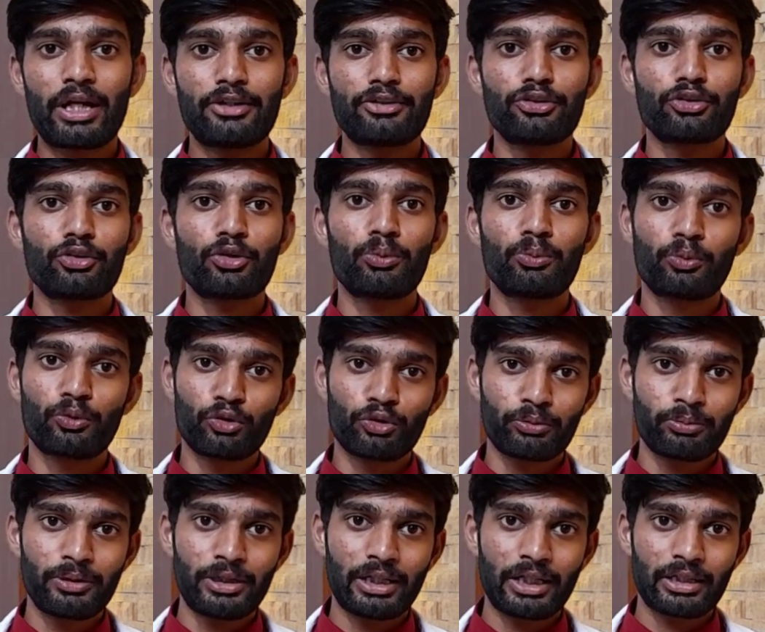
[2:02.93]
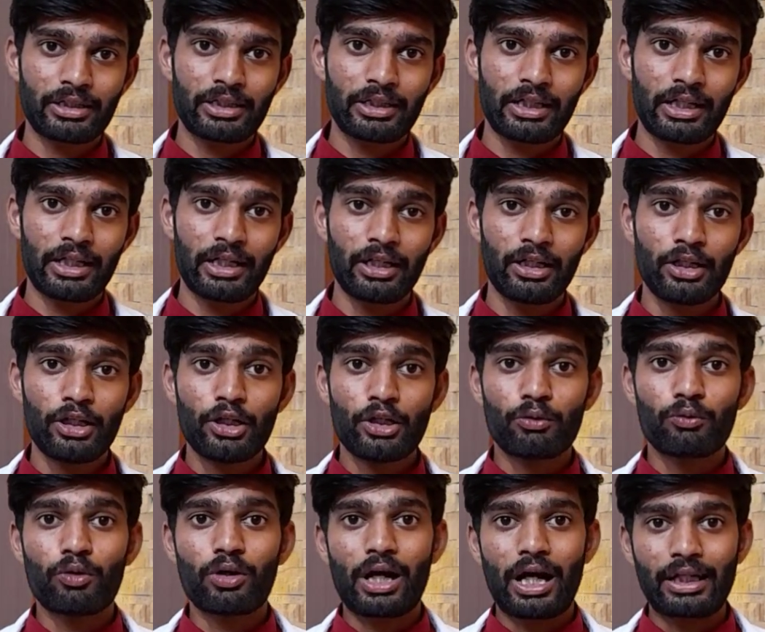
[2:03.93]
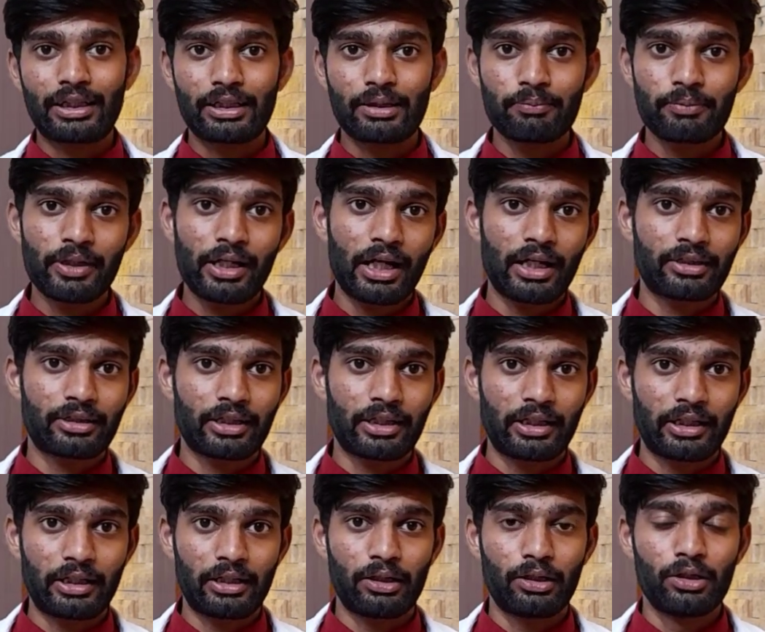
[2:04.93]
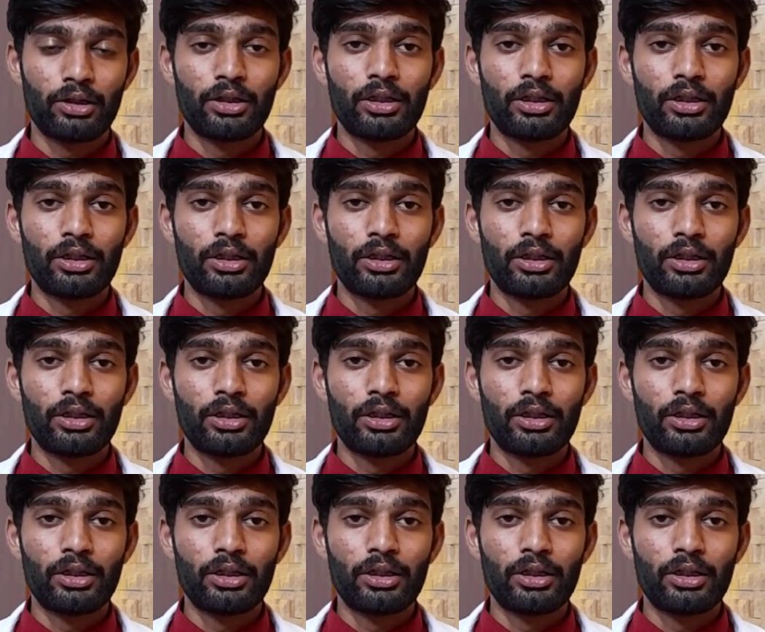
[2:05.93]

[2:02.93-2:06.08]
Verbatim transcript: हैं जिनको भूख भी लगती है वो खाना भी खाते हैं